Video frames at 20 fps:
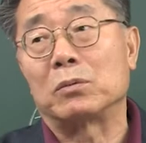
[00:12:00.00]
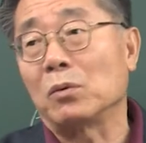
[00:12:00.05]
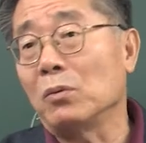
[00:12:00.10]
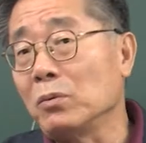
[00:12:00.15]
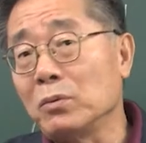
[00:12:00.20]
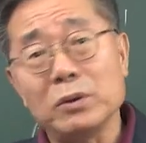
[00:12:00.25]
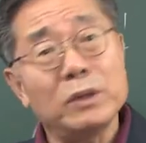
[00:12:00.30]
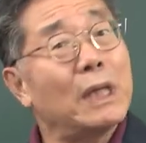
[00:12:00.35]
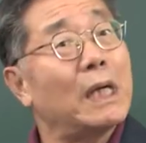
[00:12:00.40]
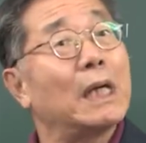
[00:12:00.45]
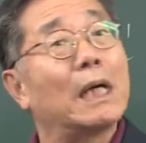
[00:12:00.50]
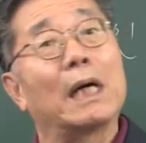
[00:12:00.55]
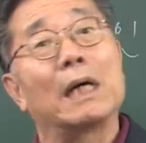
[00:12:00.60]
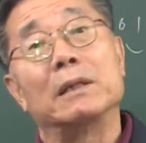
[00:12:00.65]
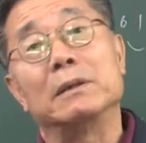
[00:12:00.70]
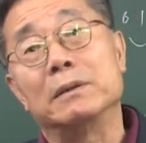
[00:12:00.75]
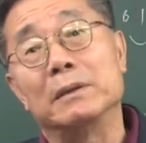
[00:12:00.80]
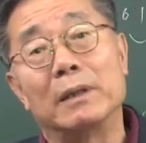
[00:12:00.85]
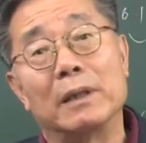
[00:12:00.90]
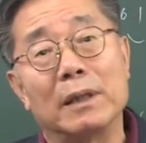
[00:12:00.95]
또 그냥
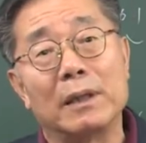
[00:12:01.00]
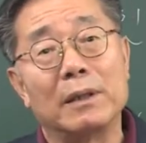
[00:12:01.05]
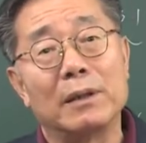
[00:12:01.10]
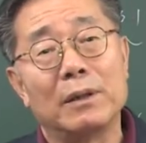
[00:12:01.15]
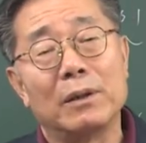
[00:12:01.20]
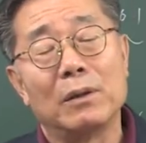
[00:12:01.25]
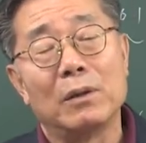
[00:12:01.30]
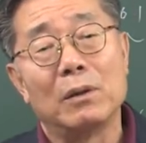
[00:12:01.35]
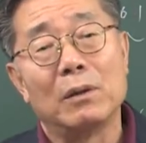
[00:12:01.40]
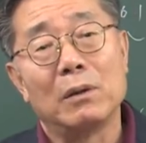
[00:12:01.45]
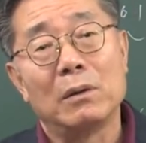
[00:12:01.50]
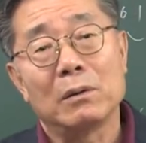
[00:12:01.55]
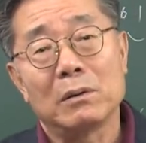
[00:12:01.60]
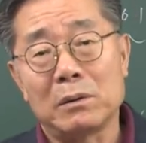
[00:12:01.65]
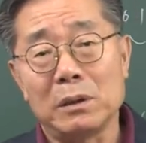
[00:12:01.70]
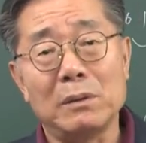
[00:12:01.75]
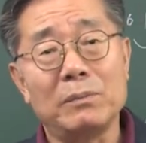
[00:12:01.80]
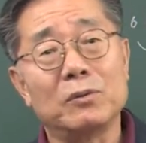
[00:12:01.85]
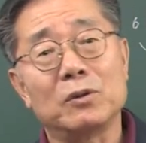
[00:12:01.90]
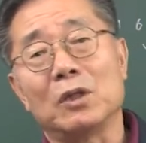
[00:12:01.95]
가는 거야.
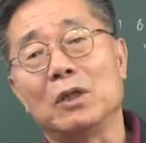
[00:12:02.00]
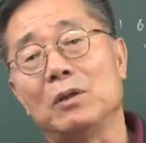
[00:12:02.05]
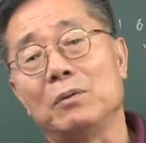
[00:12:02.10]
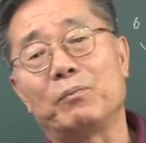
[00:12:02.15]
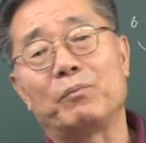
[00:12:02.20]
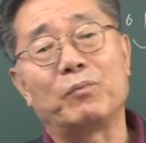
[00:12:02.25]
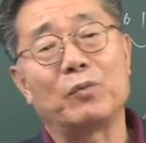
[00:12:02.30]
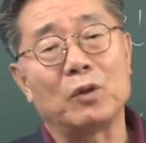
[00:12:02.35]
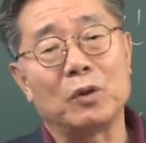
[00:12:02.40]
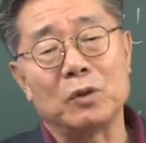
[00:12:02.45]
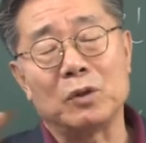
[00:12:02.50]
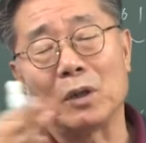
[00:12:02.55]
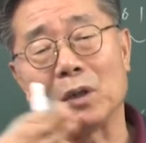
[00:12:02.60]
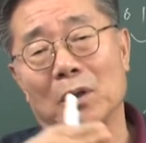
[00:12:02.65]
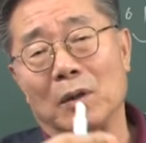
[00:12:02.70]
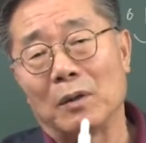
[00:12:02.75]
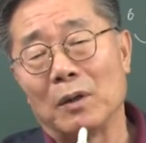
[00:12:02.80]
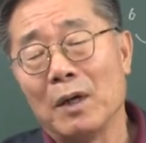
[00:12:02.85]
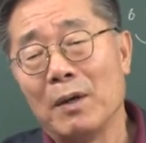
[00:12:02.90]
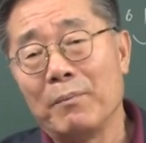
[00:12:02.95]
그러면 그게
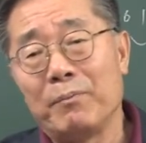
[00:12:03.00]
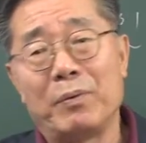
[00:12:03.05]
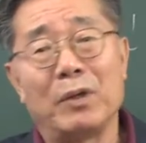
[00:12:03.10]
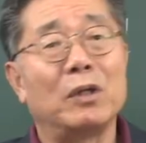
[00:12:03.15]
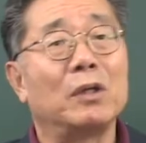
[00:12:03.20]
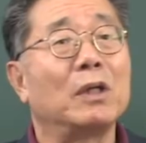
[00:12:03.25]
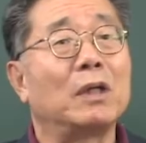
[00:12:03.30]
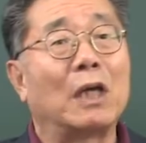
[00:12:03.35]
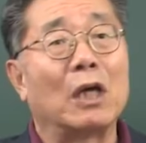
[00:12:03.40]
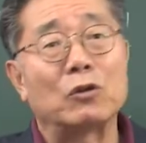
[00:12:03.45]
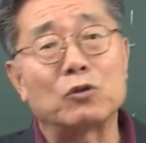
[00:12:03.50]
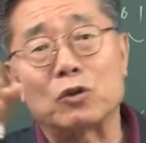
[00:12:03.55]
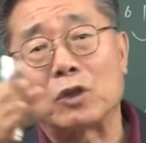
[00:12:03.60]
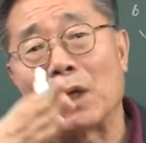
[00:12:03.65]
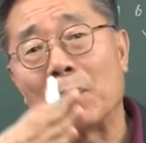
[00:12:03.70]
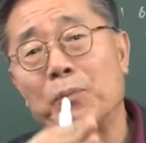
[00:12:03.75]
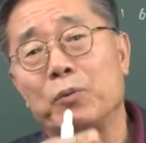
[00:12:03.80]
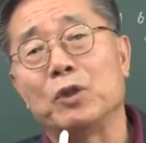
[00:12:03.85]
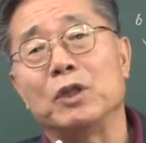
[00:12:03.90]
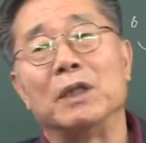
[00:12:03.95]
이제 비극이 계속
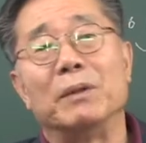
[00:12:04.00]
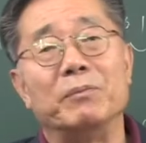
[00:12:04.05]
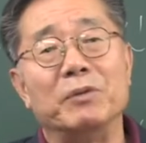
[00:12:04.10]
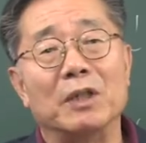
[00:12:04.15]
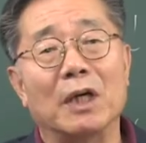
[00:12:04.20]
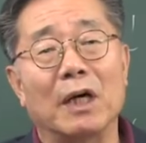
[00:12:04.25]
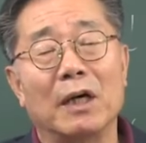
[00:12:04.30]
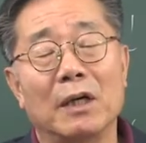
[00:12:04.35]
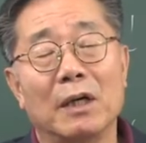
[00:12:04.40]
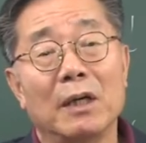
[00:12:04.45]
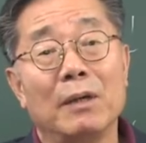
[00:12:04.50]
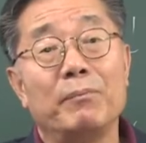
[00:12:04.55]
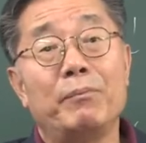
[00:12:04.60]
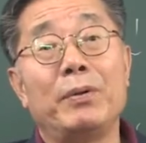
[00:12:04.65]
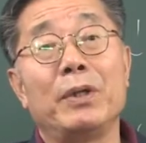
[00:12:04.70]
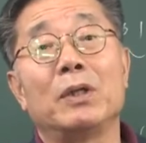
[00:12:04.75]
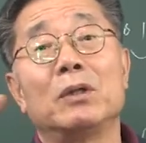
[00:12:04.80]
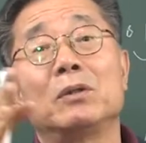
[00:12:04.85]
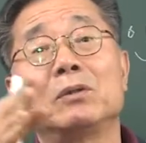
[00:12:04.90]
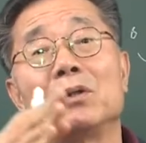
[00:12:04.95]
되풀이 됩니다.
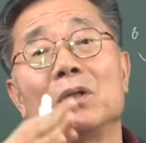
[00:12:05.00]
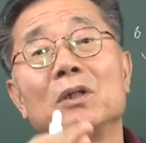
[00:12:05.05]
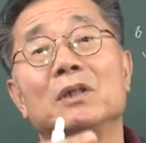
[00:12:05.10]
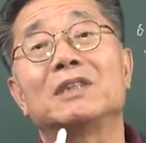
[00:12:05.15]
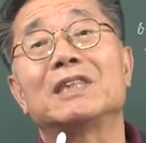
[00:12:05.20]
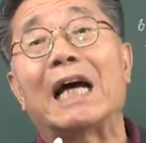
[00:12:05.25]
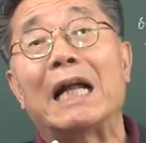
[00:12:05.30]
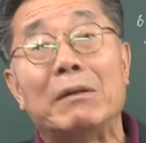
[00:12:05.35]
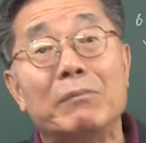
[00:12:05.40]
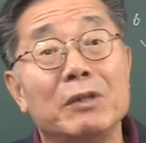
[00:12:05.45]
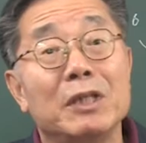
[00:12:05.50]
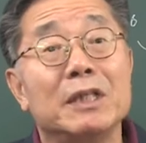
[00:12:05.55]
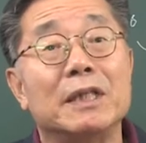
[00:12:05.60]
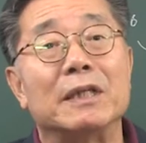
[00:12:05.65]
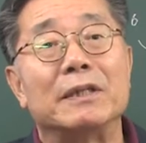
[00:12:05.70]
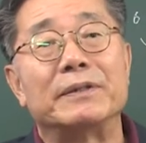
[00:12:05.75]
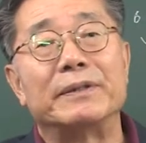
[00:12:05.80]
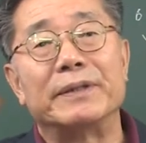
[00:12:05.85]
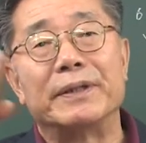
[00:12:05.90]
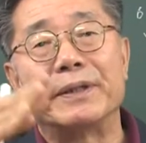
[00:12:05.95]
비극적인 삶이
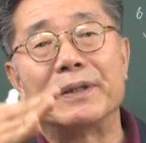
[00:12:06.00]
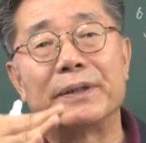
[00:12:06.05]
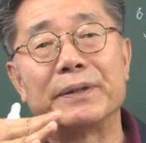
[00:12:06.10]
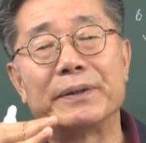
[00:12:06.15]
되는 거예요.